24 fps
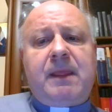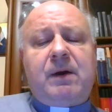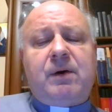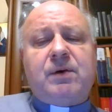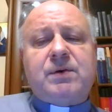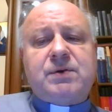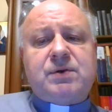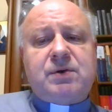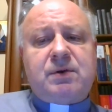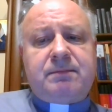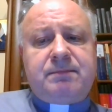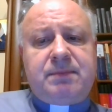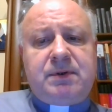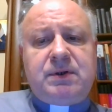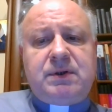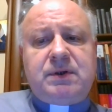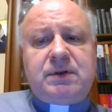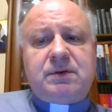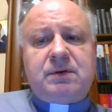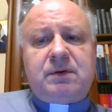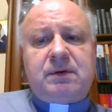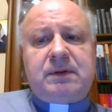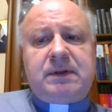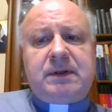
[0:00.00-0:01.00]

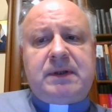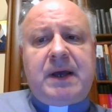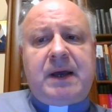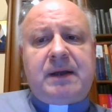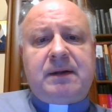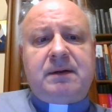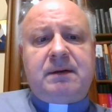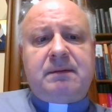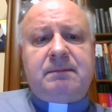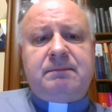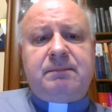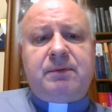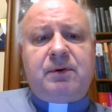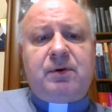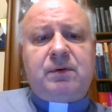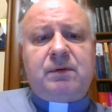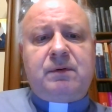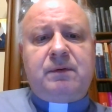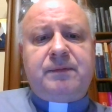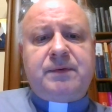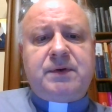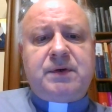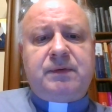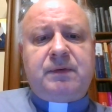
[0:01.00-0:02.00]
osobiście oddane
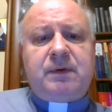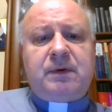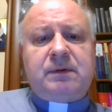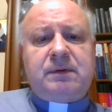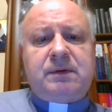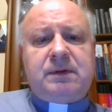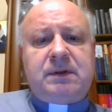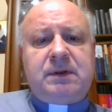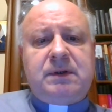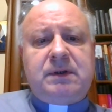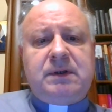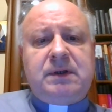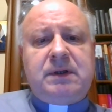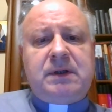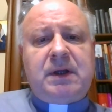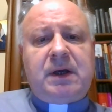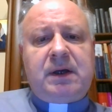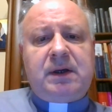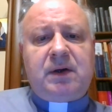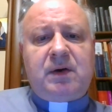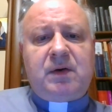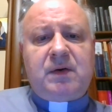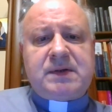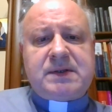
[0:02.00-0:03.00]
Bogu w świątyni
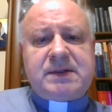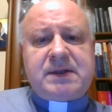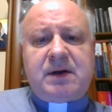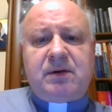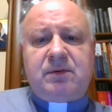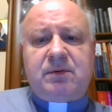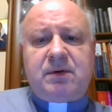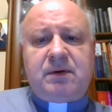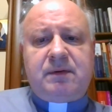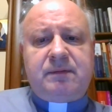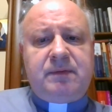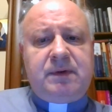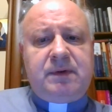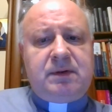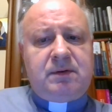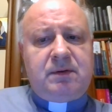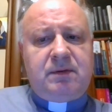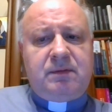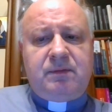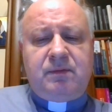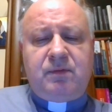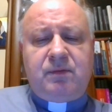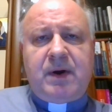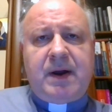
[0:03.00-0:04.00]
na jego
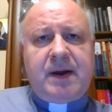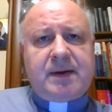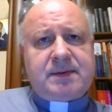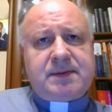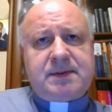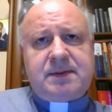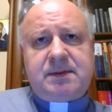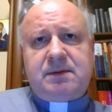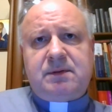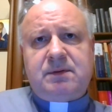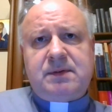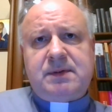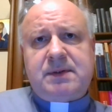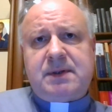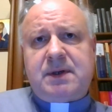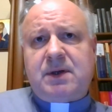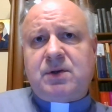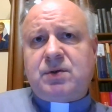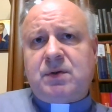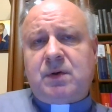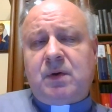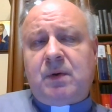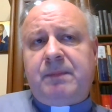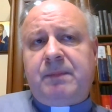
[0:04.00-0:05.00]
całkowitą własność.
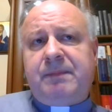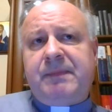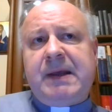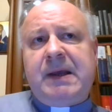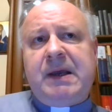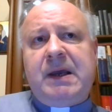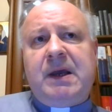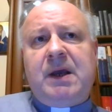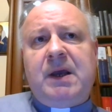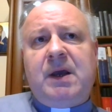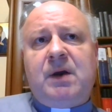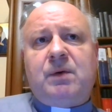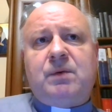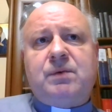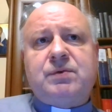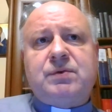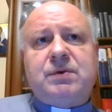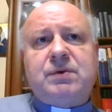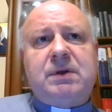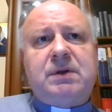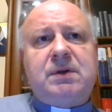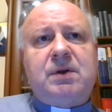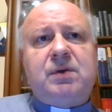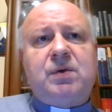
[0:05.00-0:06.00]
Zresztą
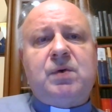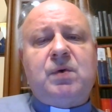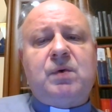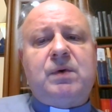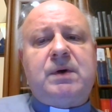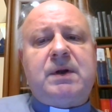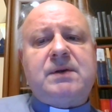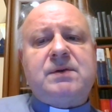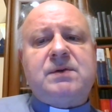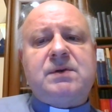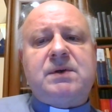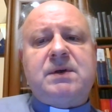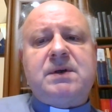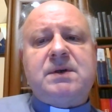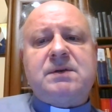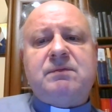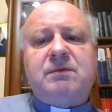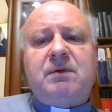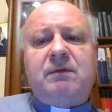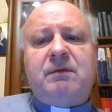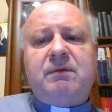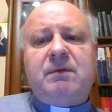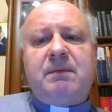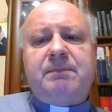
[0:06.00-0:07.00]
użyte tu greckie
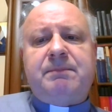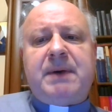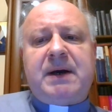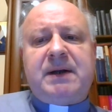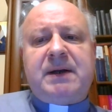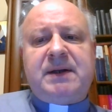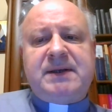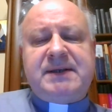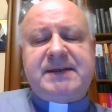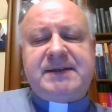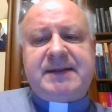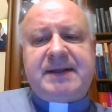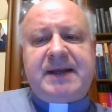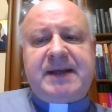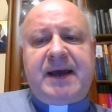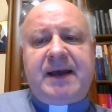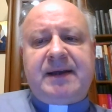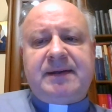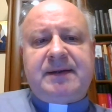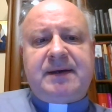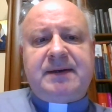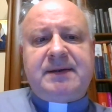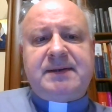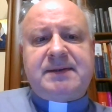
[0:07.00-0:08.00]
słowo
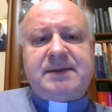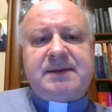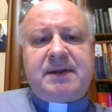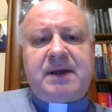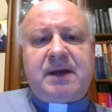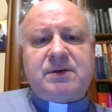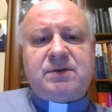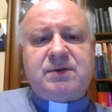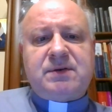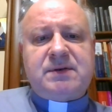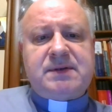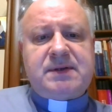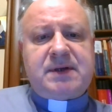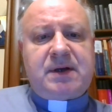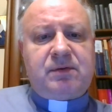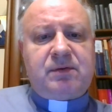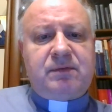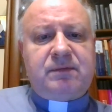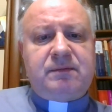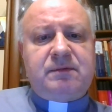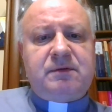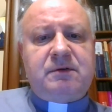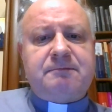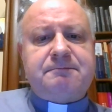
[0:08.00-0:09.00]
paristana i znaczy
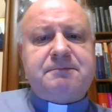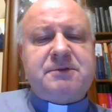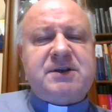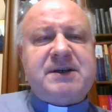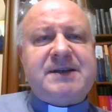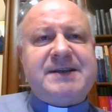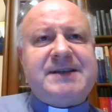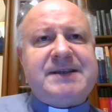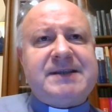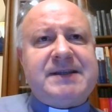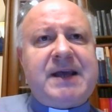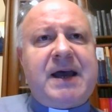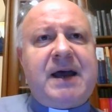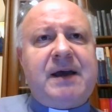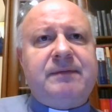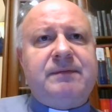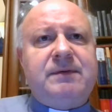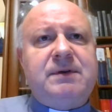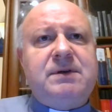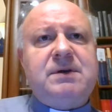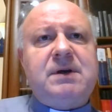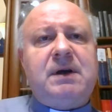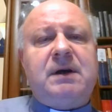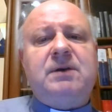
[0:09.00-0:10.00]
zarówno
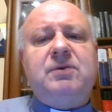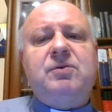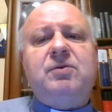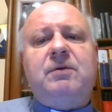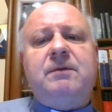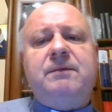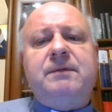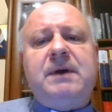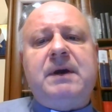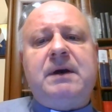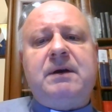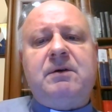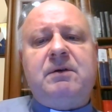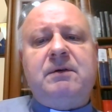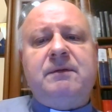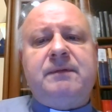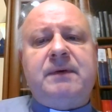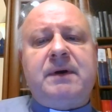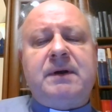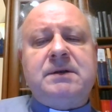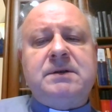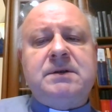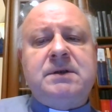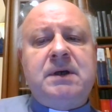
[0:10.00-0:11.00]
przedstawić, jak i
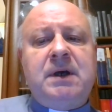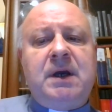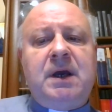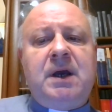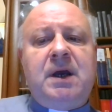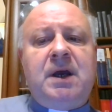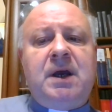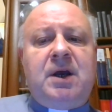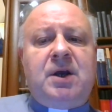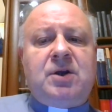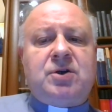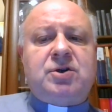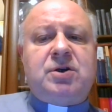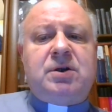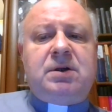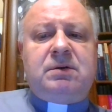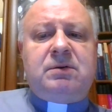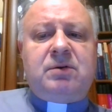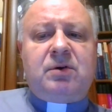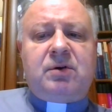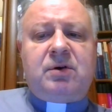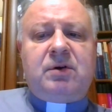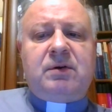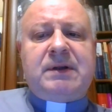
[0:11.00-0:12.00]
ofiarować, czyli
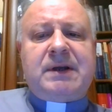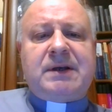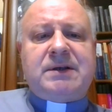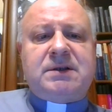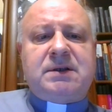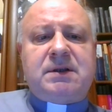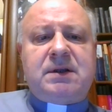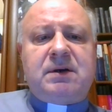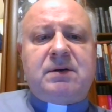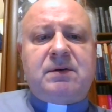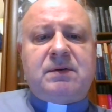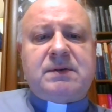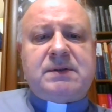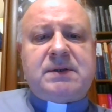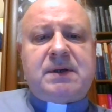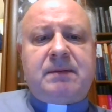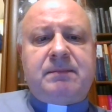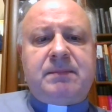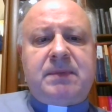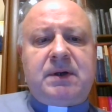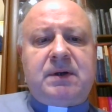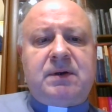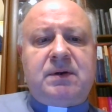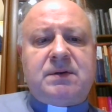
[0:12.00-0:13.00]
dokonać tego
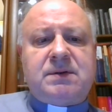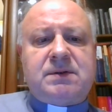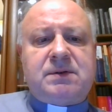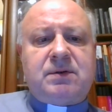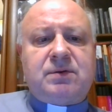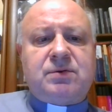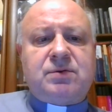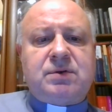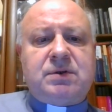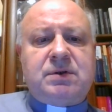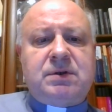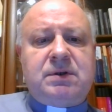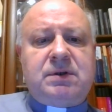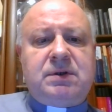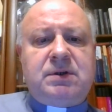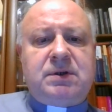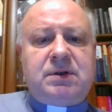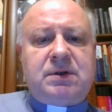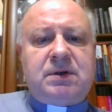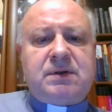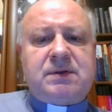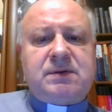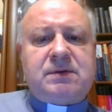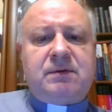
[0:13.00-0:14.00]
samego, co czyni
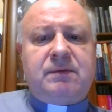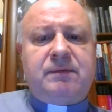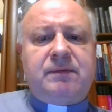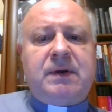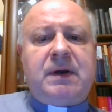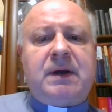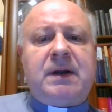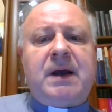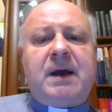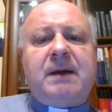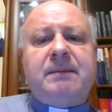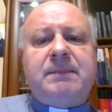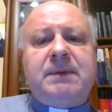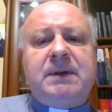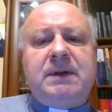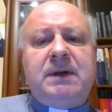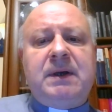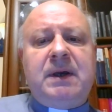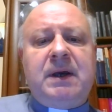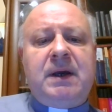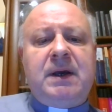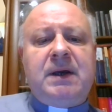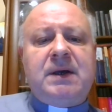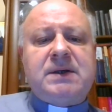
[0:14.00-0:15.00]
się z ofiarami
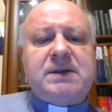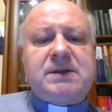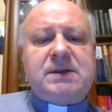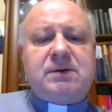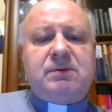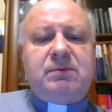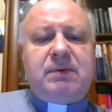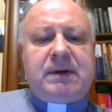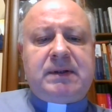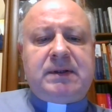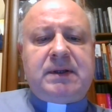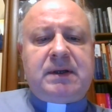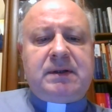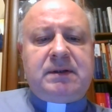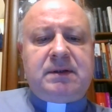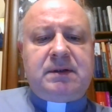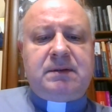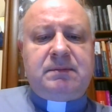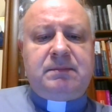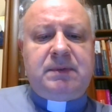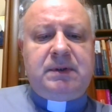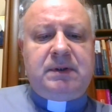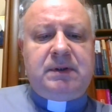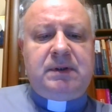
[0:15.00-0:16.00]

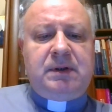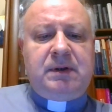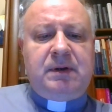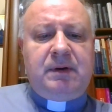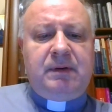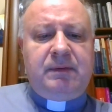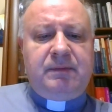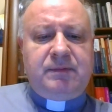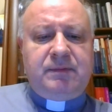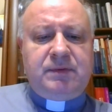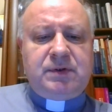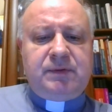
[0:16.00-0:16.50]
składanymi w